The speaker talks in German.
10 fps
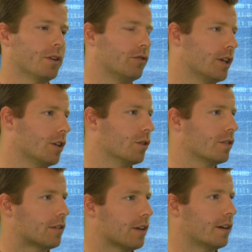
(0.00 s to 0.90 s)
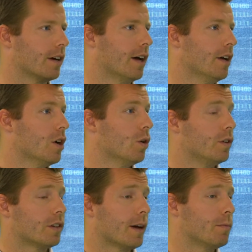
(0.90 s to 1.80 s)
mit Videos etc.
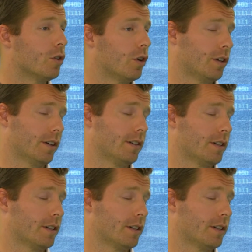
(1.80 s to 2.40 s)
Und ich kann mir dort den